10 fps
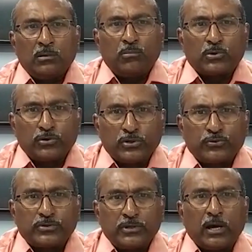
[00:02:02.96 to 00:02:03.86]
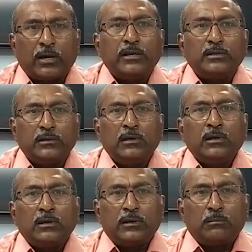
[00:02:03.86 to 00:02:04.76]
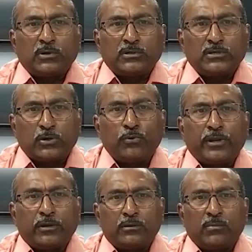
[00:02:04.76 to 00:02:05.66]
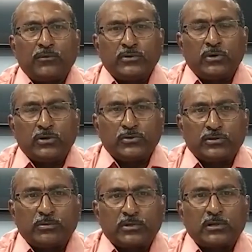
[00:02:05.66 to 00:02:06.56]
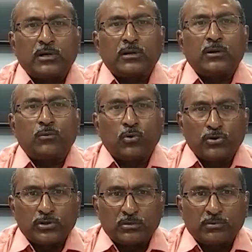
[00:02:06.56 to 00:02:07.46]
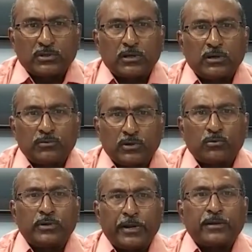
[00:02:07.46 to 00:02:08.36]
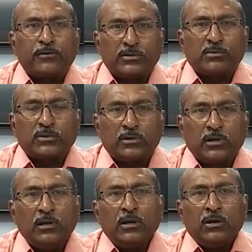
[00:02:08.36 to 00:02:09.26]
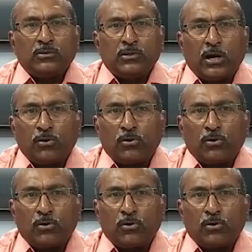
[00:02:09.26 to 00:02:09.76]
వస్తువులు తీసుకొస్తే అక్కడి నుంచి బస్సెస్ ఎక్కువ ఉంటాయి మన విజయవాడ నుంచి వచ్చే బస్సులు కానీ ఒంగోలు నుంచి వచ్చే బస్సులు కానీ ఉంటాయి డైరెక్ట్గా వచ్చే బస్సులు ఉంటాయి దాంట్లో